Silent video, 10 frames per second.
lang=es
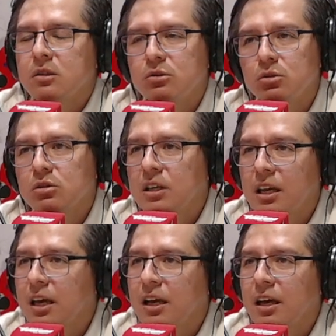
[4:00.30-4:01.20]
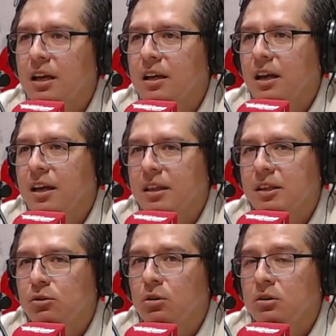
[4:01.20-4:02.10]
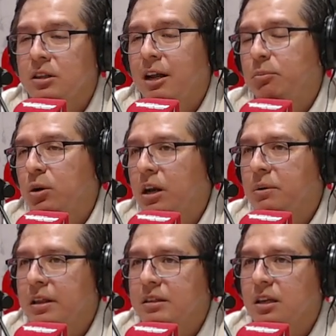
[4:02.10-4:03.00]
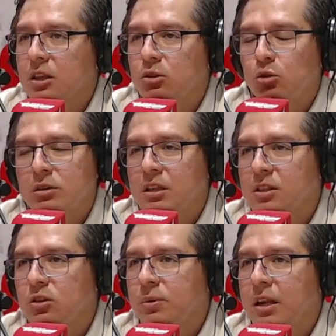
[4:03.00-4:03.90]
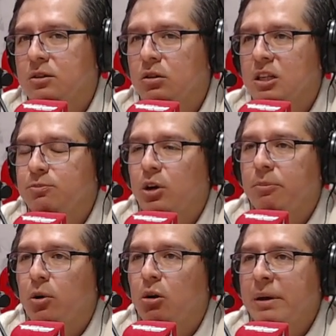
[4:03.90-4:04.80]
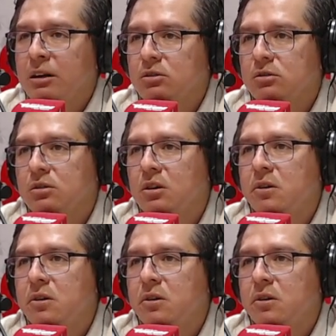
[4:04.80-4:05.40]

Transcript: no sé qué, qué, título tendrá, pero la verdad es que no está haciendo bien las cosas porque por lo menos... No sería